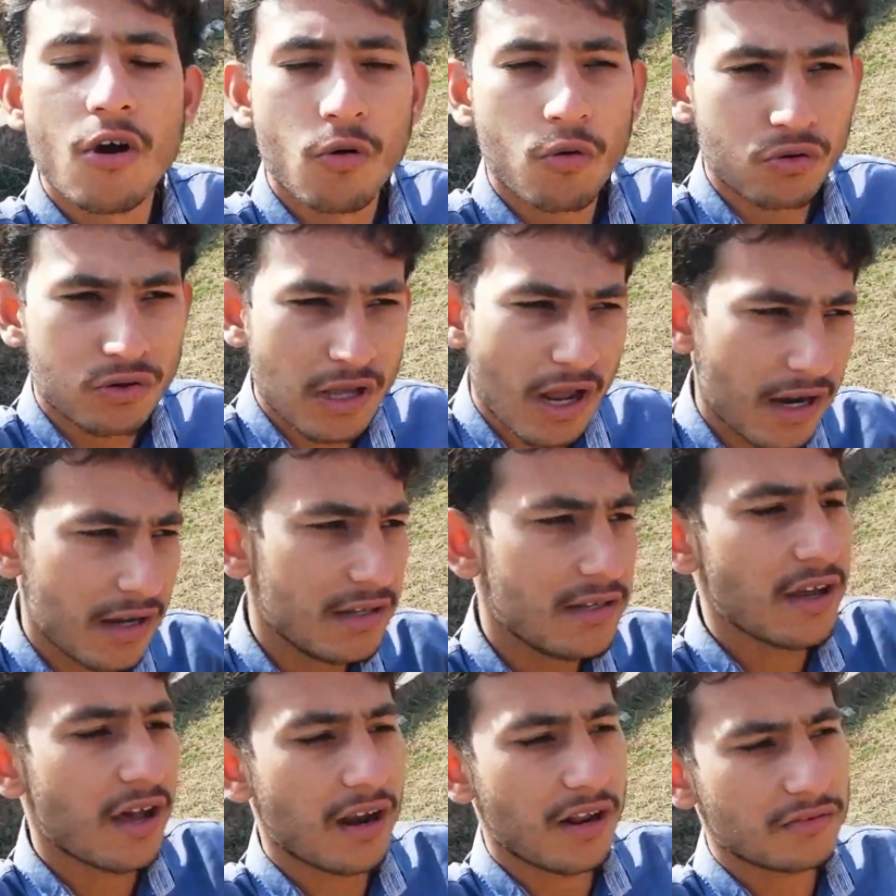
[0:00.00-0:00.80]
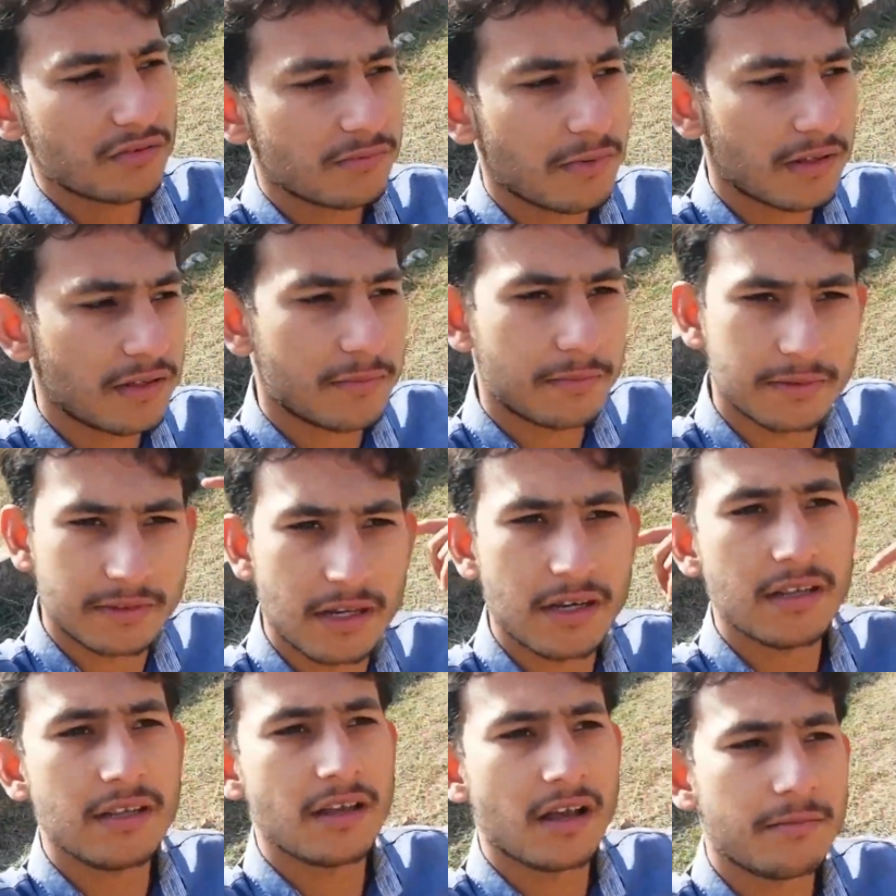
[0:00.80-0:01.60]
उठा नहीं जा रहा सुबह से पता
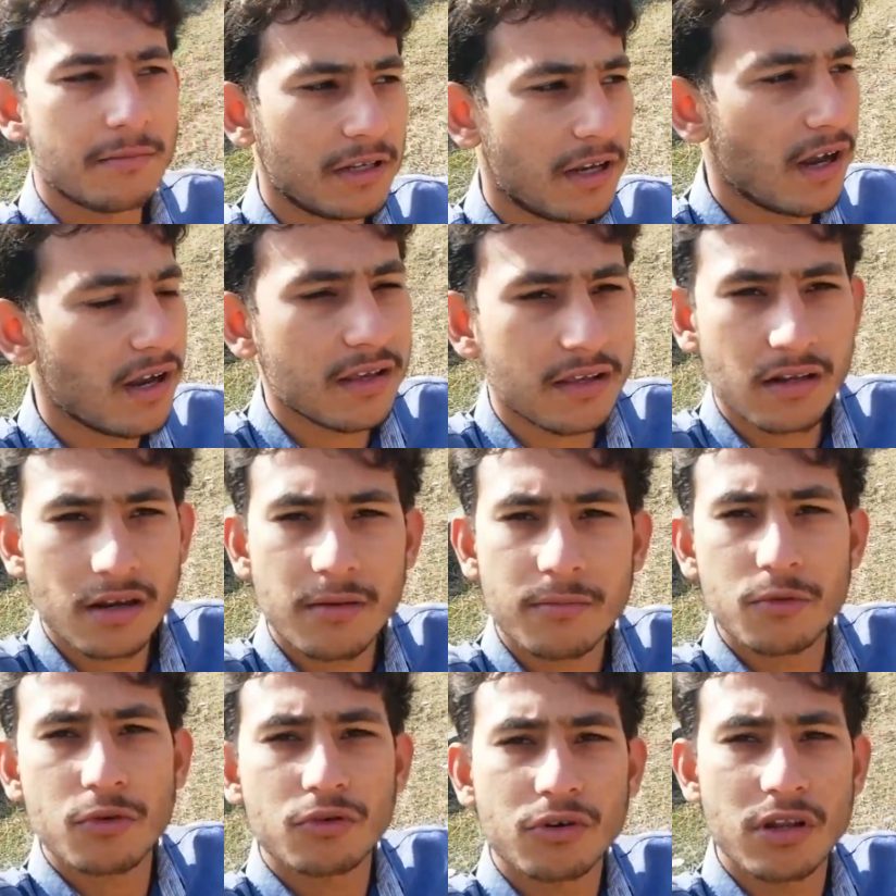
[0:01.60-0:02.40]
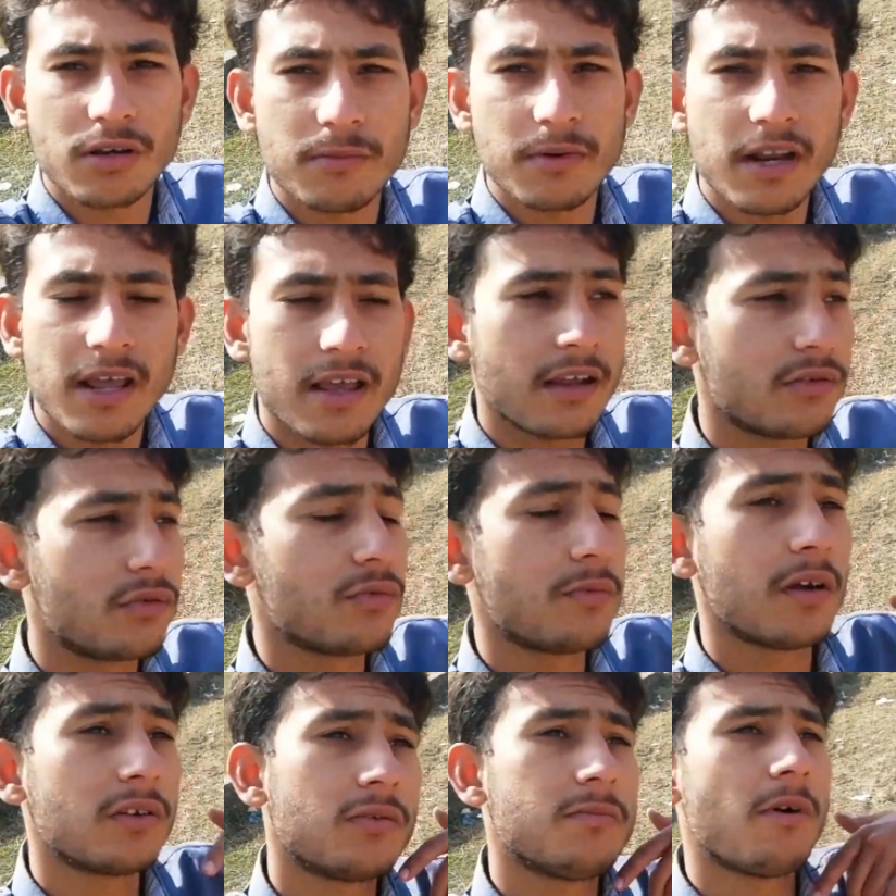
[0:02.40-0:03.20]
नहीं क्या मसला लेकिन अब रूटीन बनाएंगे
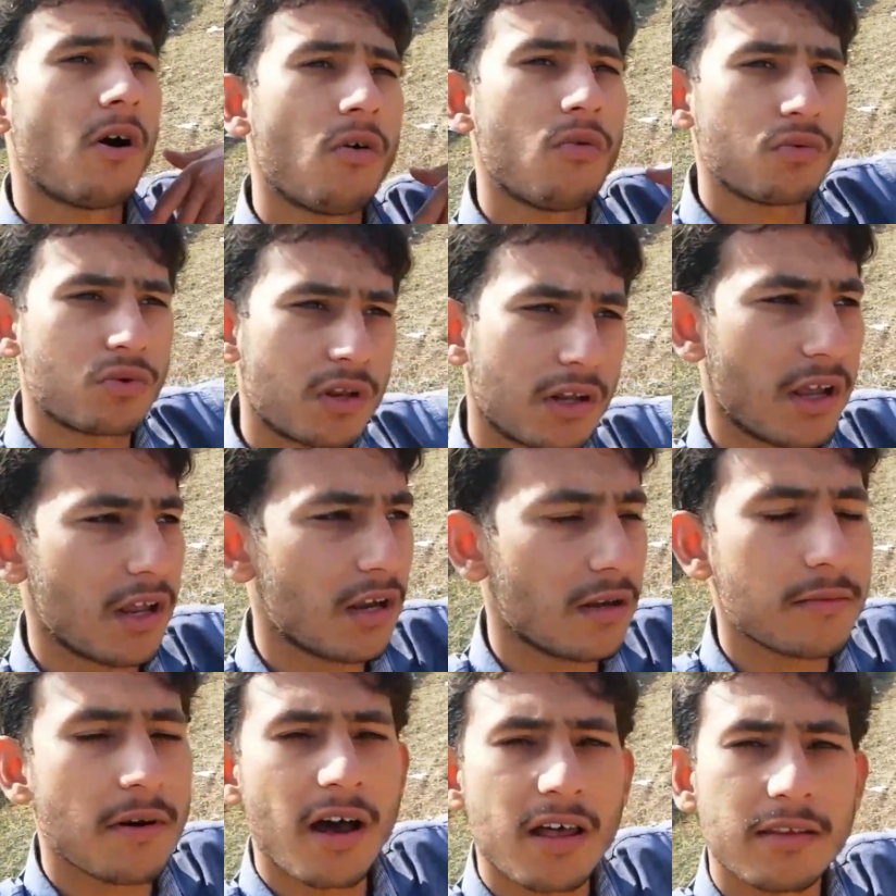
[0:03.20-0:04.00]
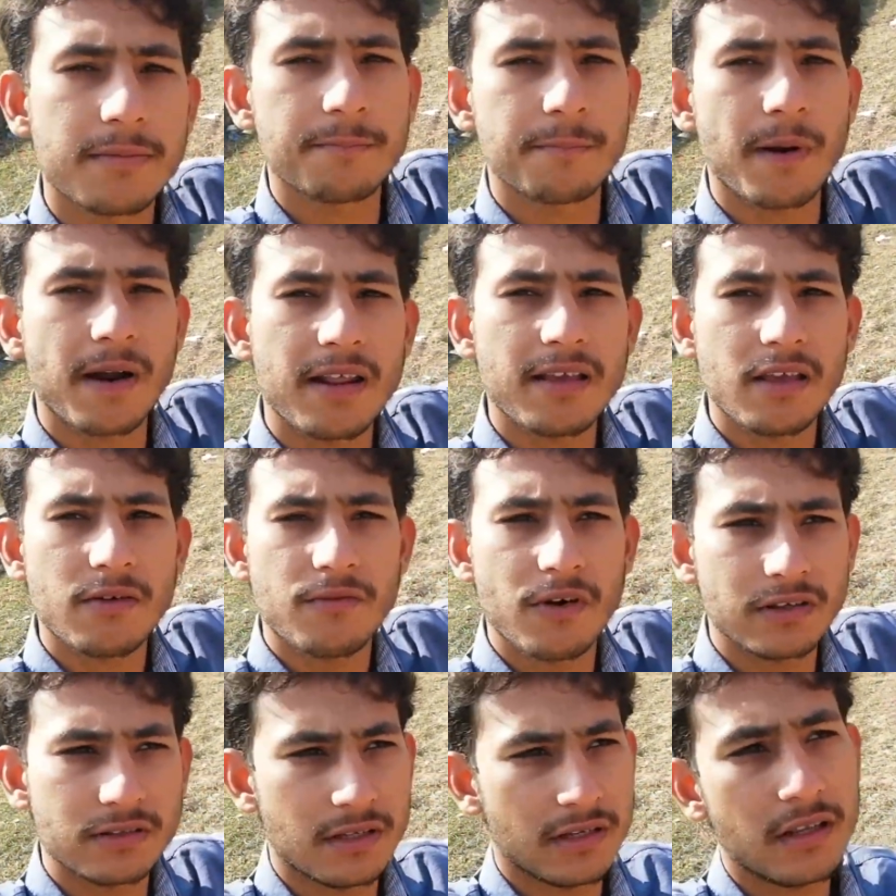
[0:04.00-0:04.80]
सुबह सुबह उठ के नमाज़ पढ़ के
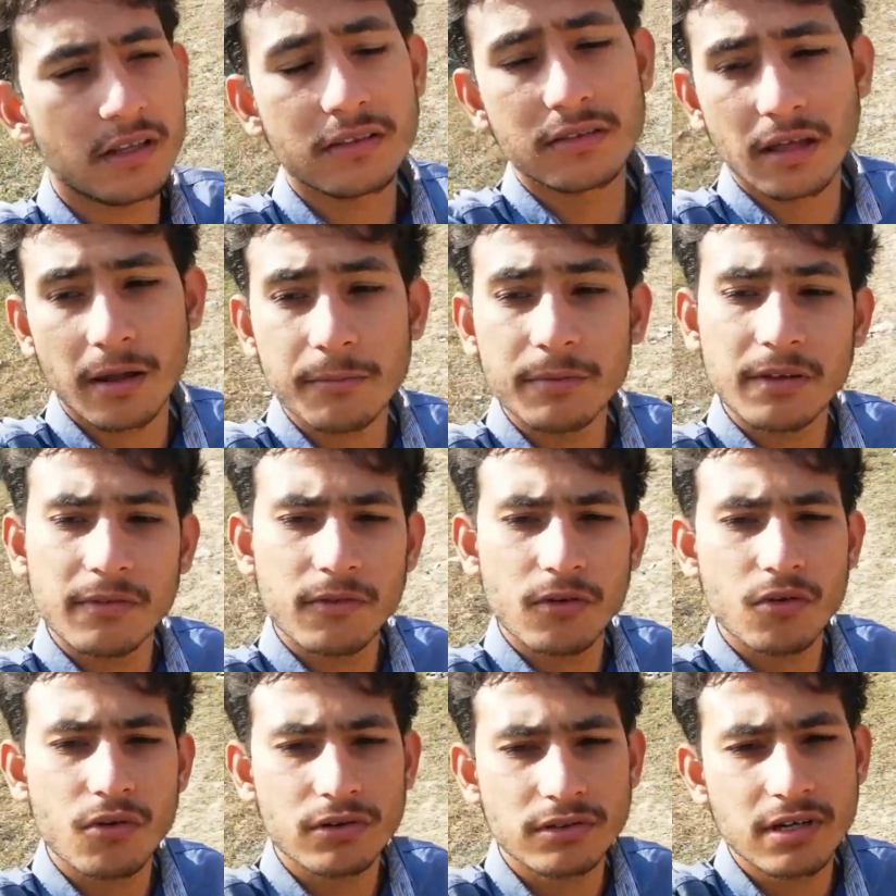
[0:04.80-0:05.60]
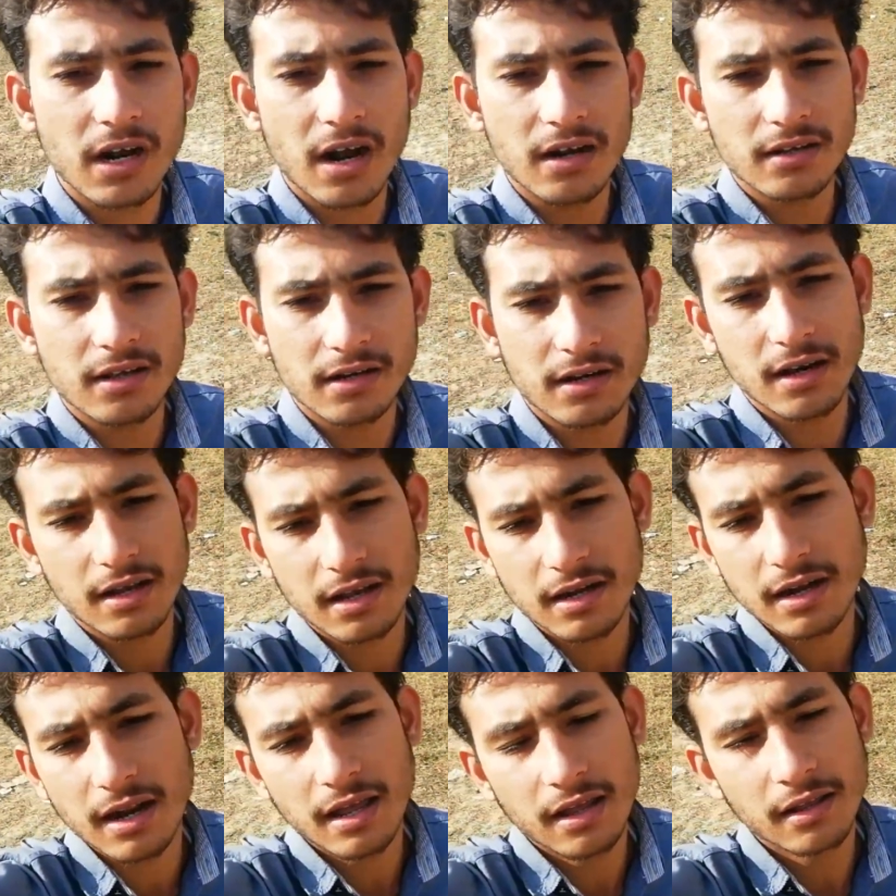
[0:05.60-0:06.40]
फजर की तब से लोग स्टार्ट करना
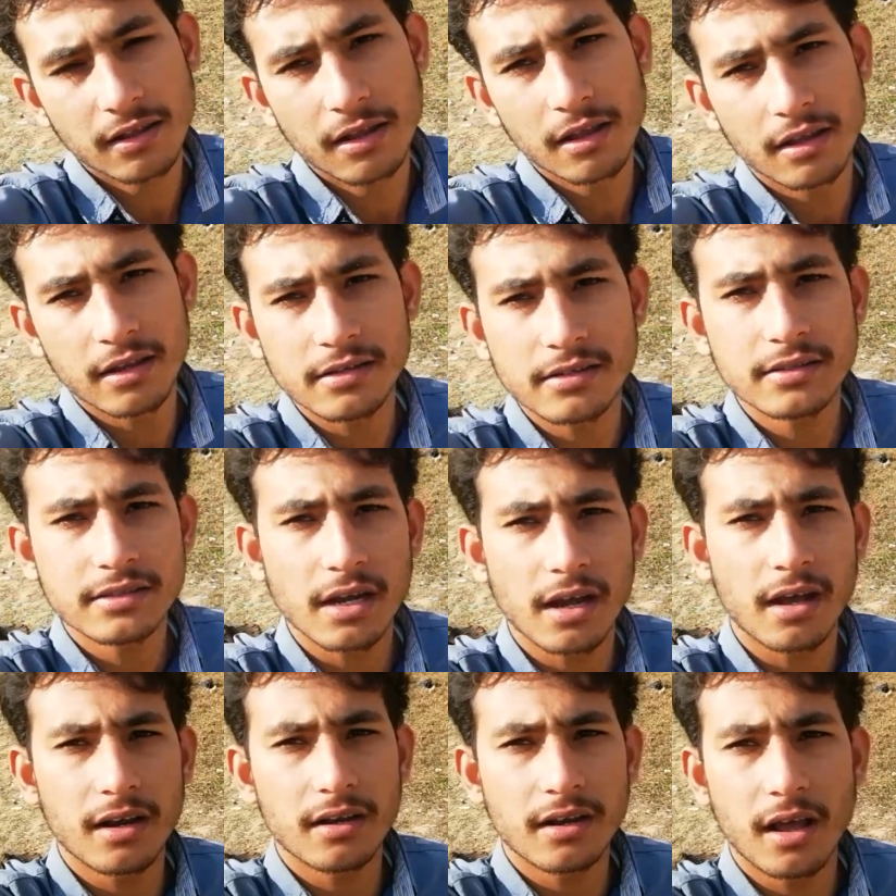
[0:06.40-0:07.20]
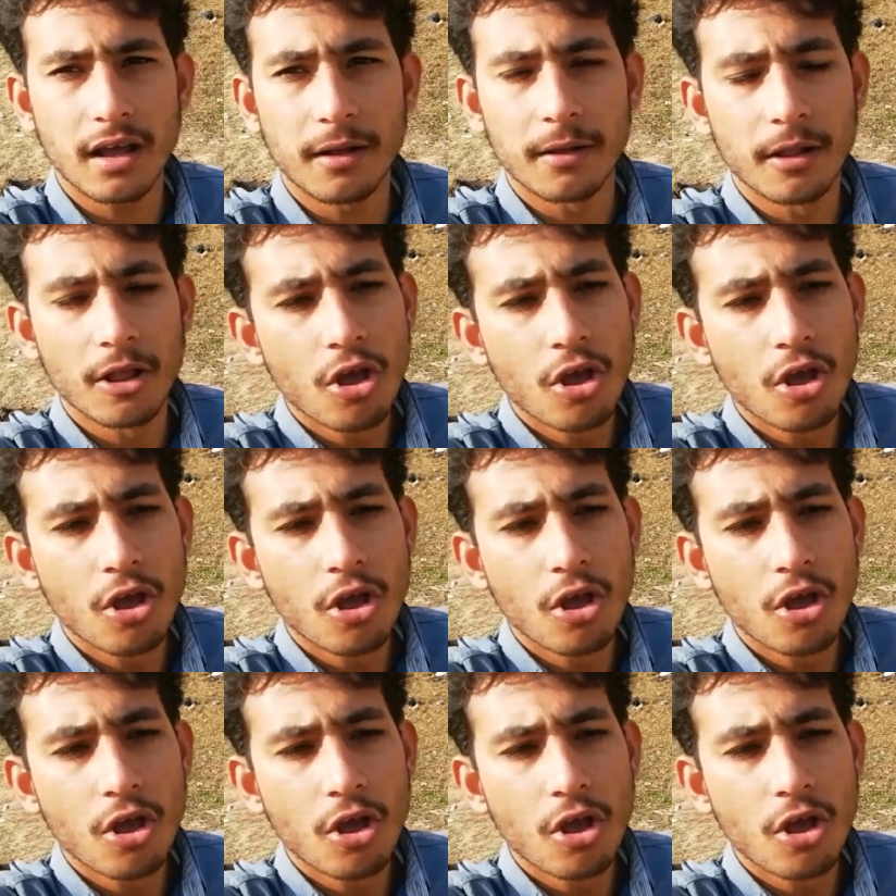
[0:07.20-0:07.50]
करना है इनशाला